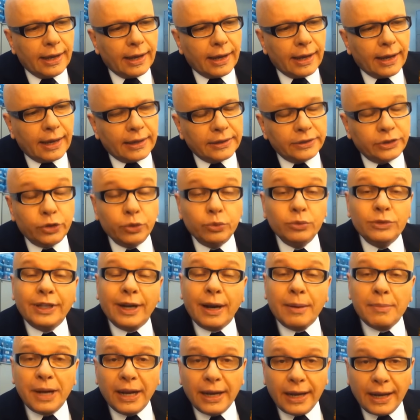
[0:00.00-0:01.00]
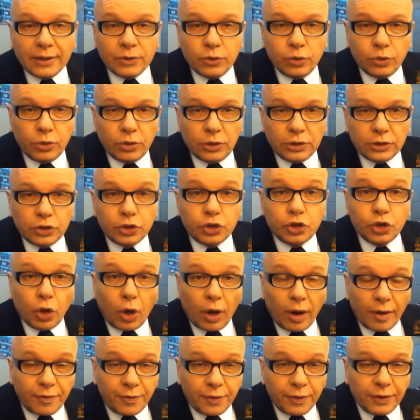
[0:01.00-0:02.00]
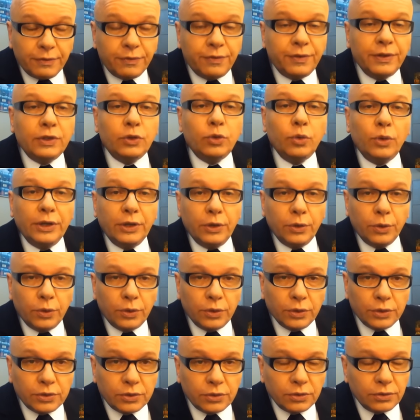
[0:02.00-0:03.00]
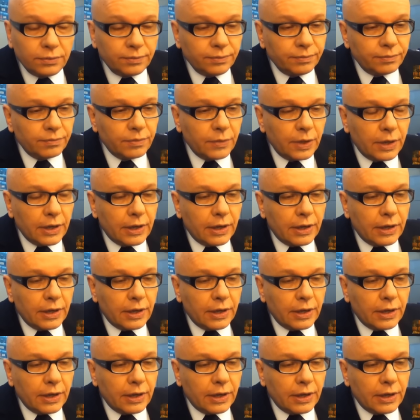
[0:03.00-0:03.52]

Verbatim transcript: é, de um trabalhador jovem, vitorioso,